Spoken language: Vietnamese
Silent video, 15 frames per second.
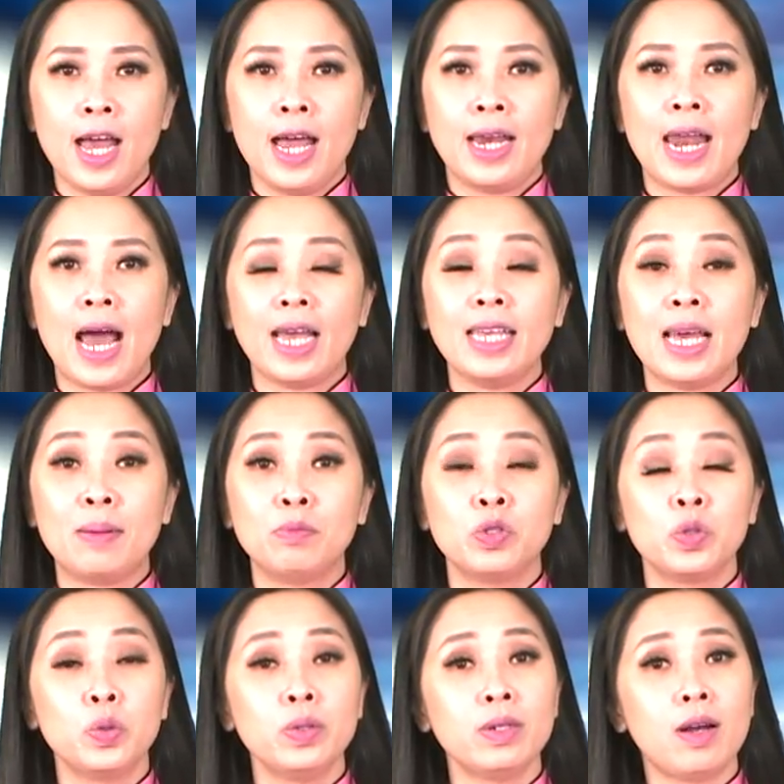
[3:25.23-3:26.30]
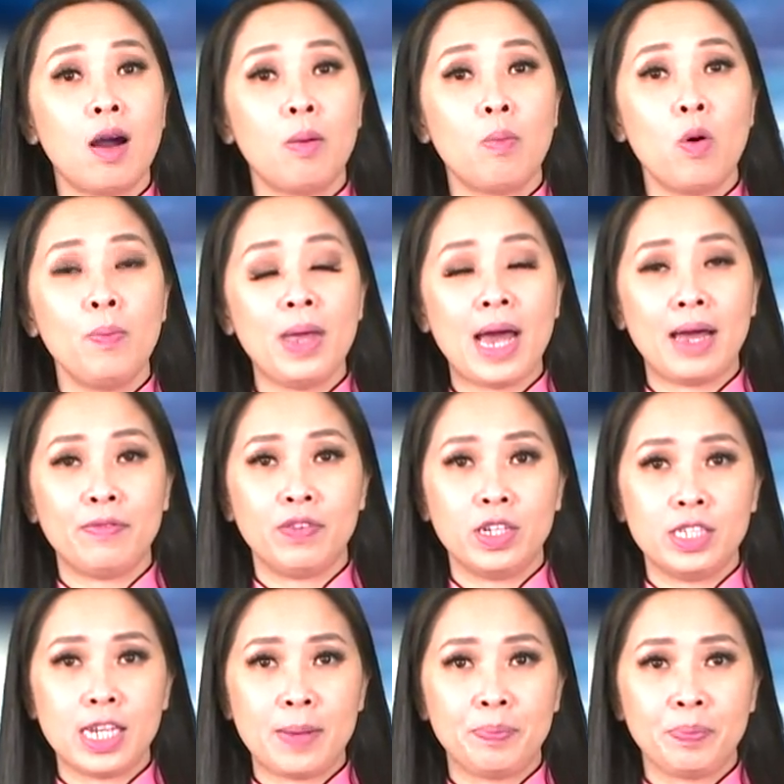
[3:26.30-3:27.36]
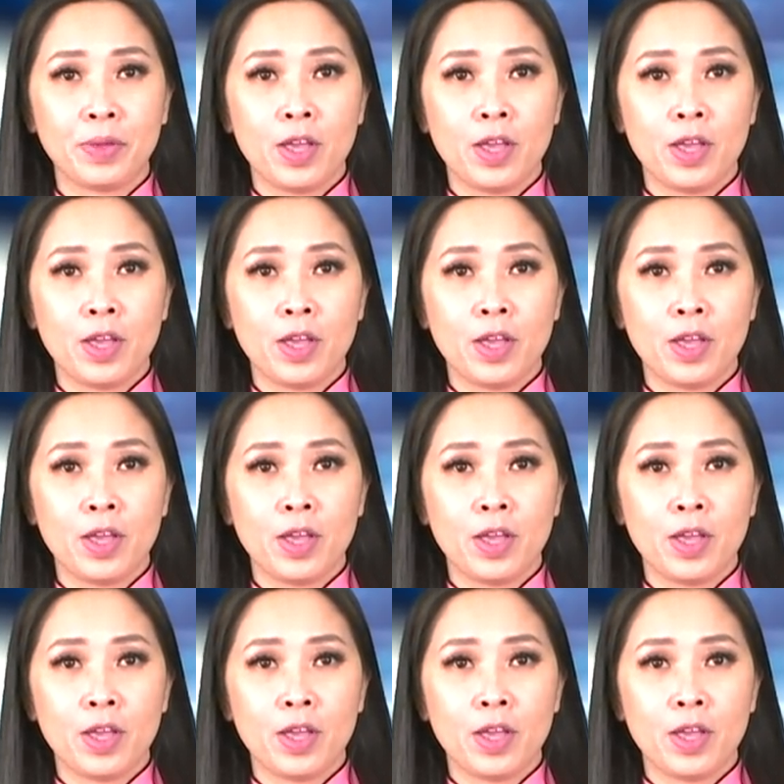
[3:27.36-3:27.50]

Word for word: đã giảm xuống còn 42%,